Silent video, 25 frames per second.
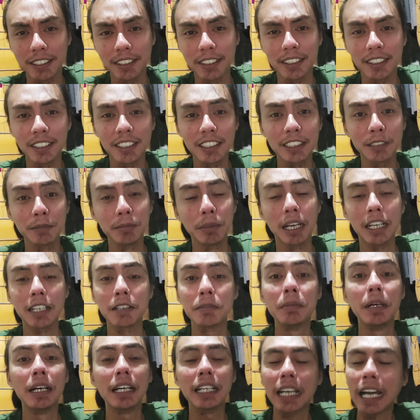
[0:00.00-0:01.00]
yo
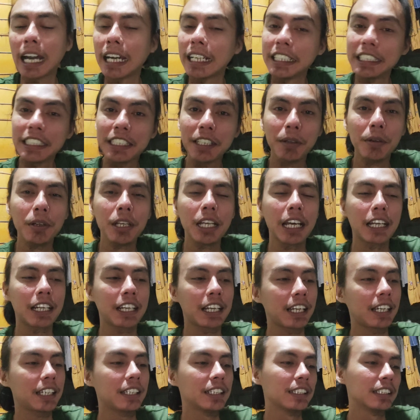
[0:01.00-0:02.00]
sembarang barangannya dewean
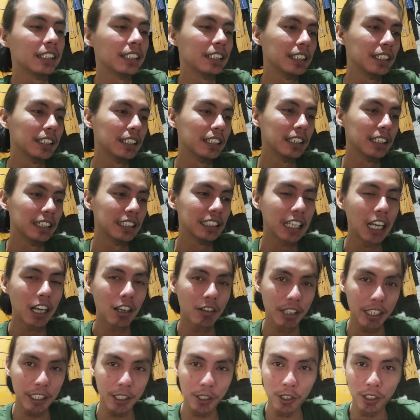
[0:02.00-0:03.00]
rek
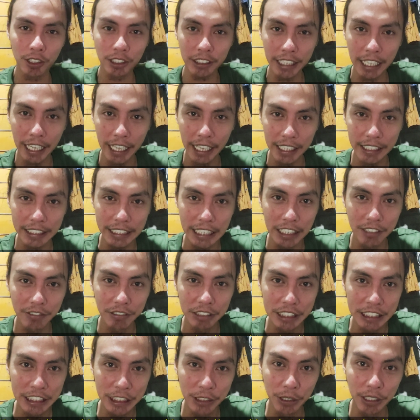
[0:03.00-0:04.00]
gawe konten gawe
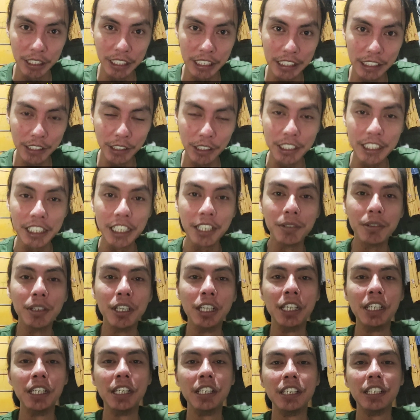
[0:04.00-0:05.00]
video ini yo
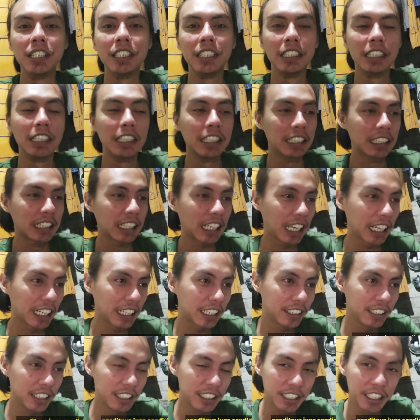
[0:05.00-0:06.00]
dewe
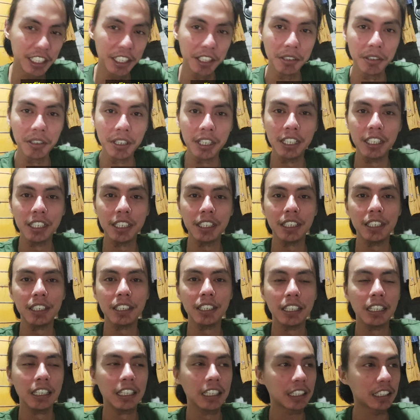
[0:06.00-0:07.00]
ngedit dewe
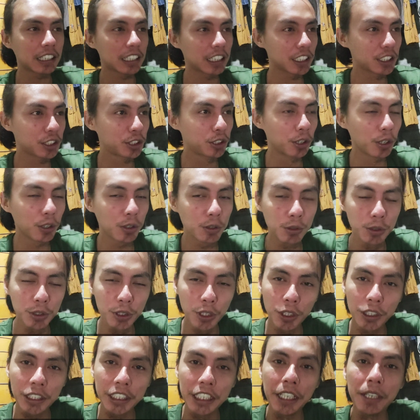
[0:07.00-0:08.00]
kerjaku
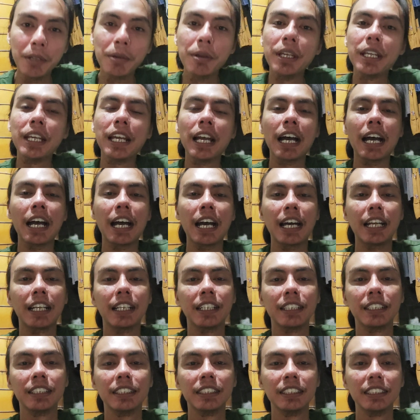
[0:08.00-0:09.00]
yo
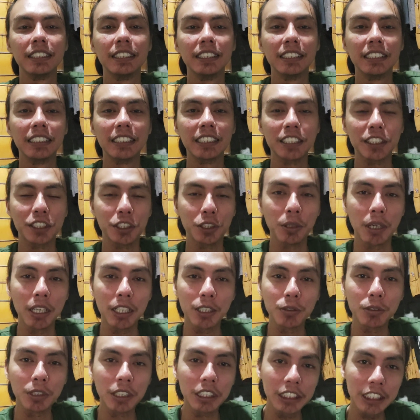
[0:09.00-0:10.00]
dewean
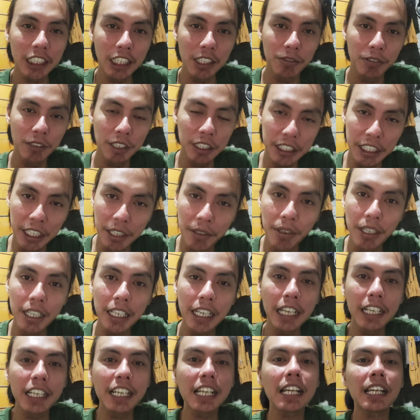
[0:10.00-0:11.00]
kerjaanku nih server
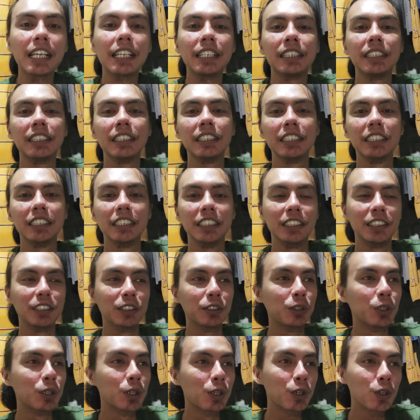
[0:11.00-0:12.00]
dewean rek
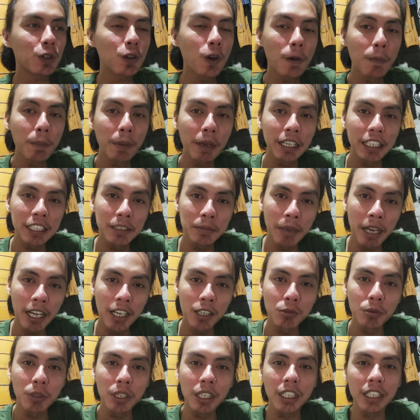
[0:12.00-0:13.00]
guru ngopeni
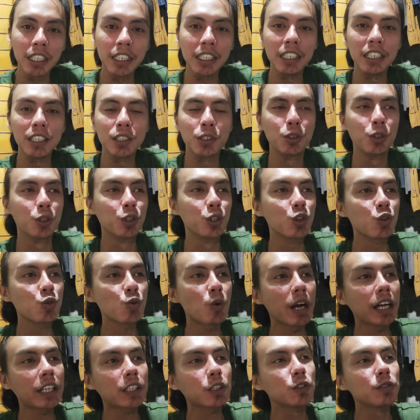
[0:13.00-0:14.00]
e. guru
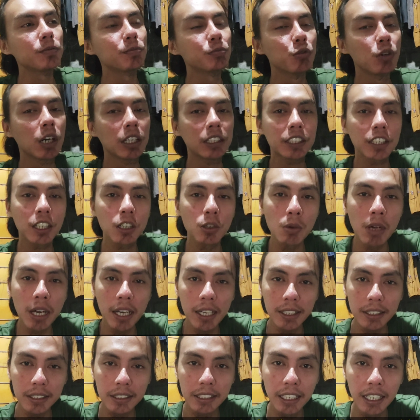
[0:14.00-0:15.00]
waktu buat
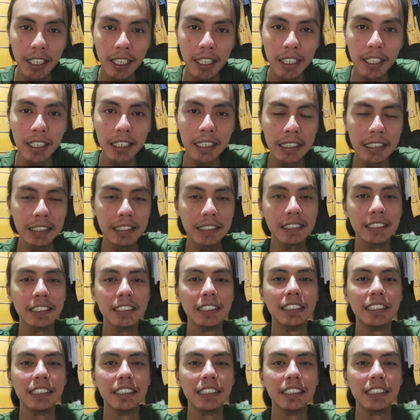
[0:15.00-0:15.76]
keluarga